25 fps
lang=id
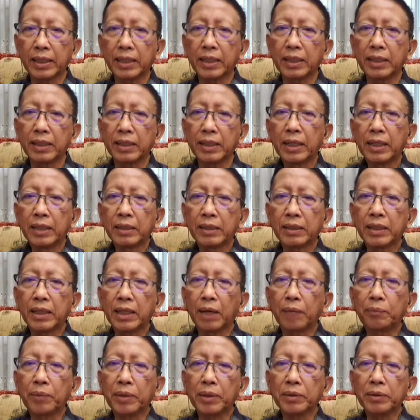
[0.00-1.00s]
Jadi
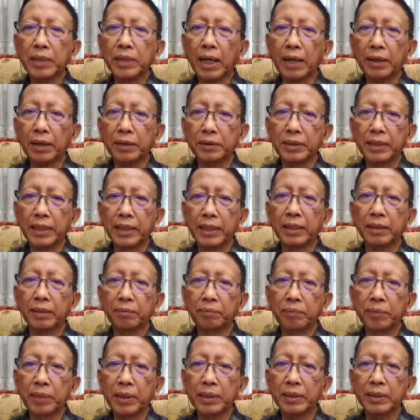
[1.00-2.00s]
tidak perlu takut, hmm.